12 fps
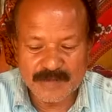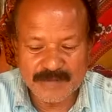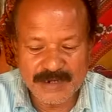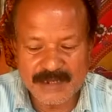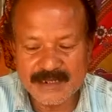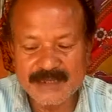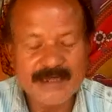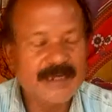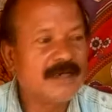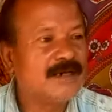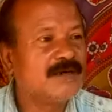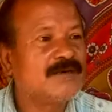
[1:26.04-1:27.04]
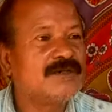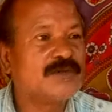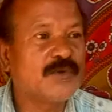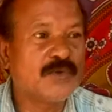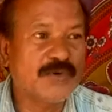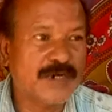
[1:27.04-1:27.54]
আমরা ওই যে
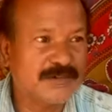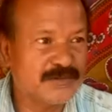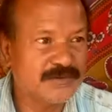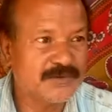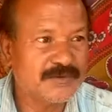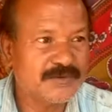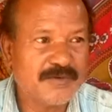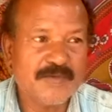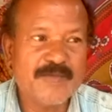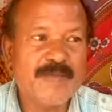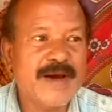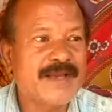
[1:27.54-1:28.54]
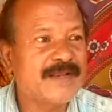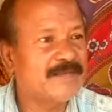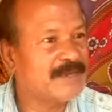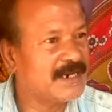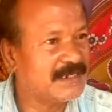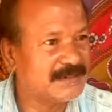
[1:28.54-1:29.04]
করোনার জন্য বাইরে
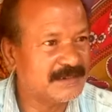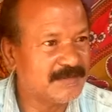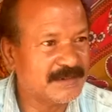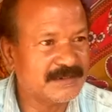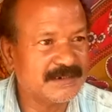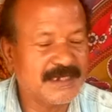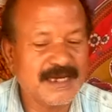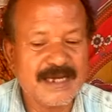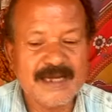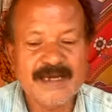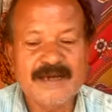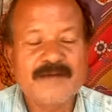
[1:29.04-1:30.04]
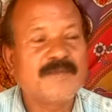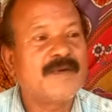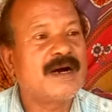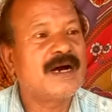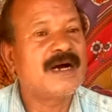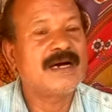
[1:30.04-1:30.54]
মেলা যেতে পারছি না বা